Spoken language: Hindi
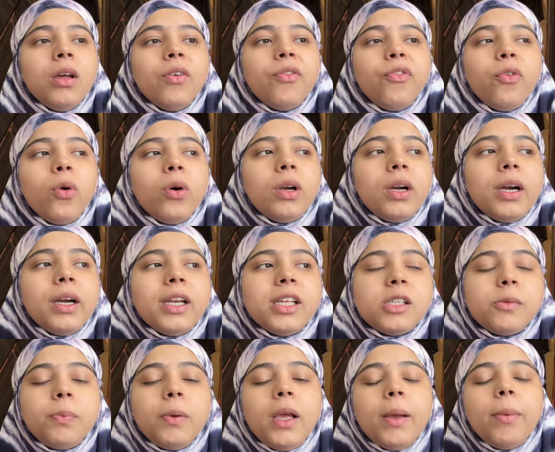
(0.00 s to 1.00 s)
फ़ोन का
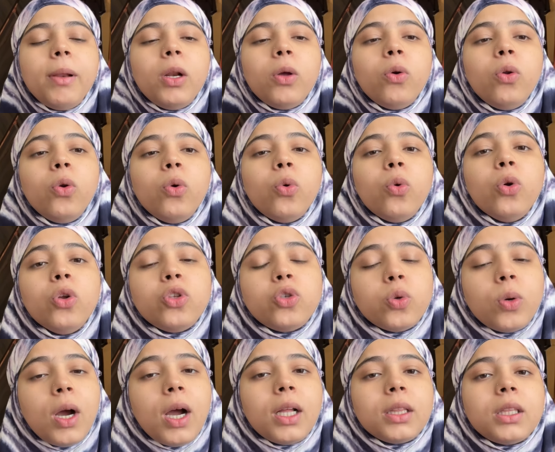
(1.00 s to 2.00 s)
डिस्प्ले बिल्कुल उड़
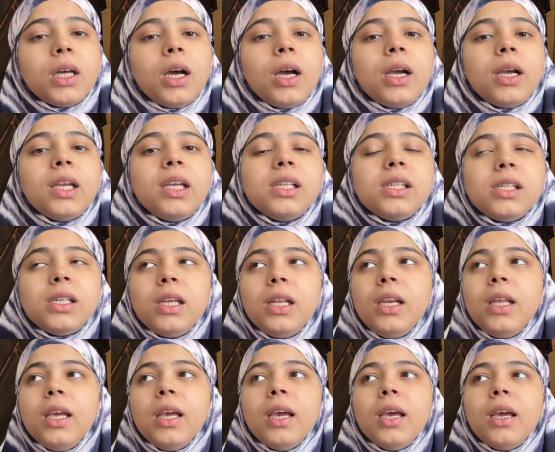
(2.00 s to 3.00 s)
चुका था
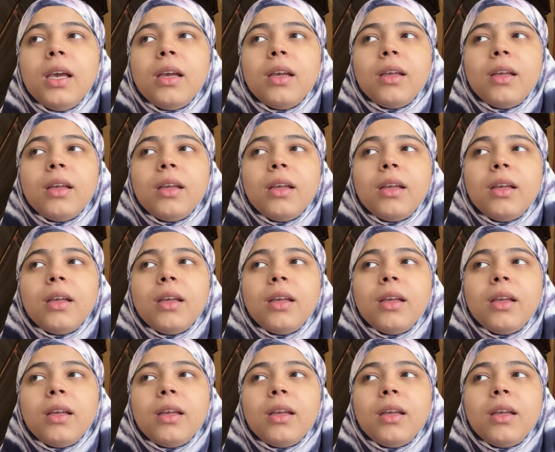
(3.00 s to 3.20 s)
इसीलिए